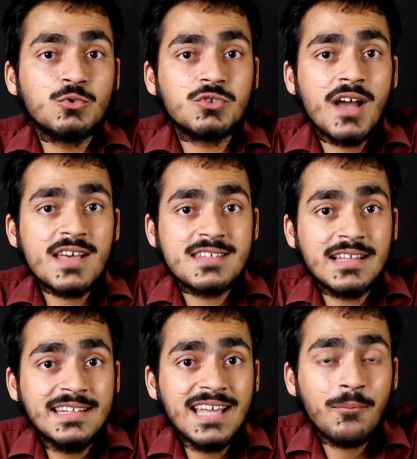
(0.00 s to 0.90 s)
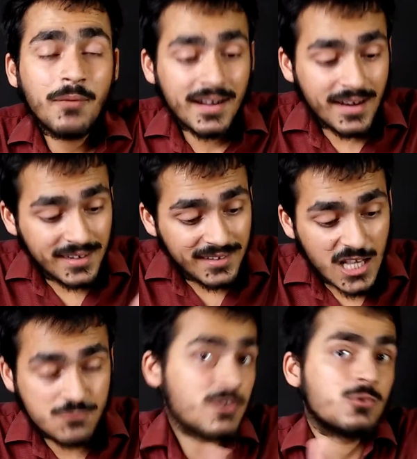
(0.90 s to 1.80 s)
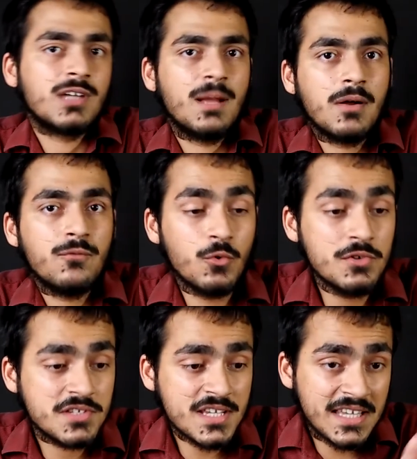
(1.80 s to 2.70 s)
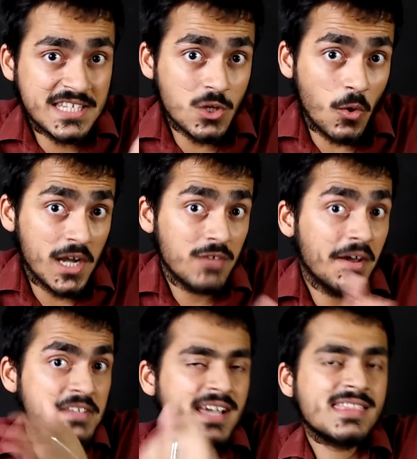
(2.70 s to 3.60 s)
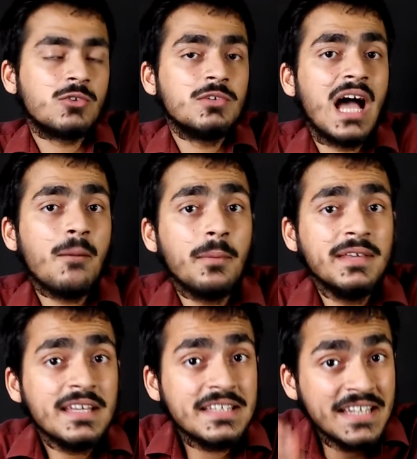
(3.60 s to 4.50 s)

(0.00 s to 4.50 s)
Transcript: उतना जल्दी आपका डाटा ट्रांसफर होता है आपका फ़ोन से किसी और डिवाइस के अंदर तो यहाँ पे भैया